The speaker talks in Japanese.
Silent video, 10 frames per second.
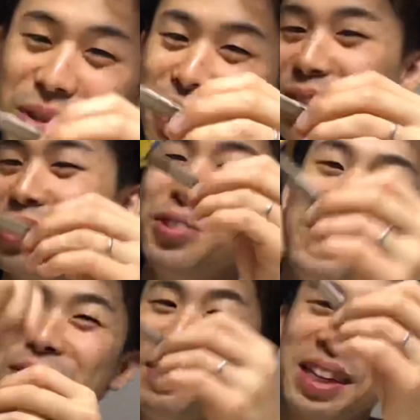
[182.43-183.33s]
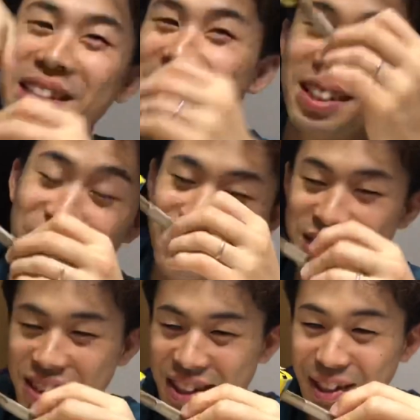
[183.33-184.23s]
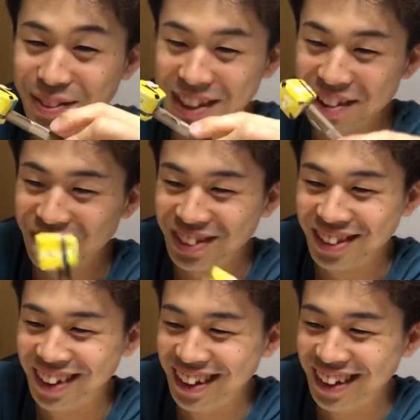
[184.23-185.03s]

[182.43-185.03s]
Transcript: うぐるぐる巻きでいいかもしんないガムテープ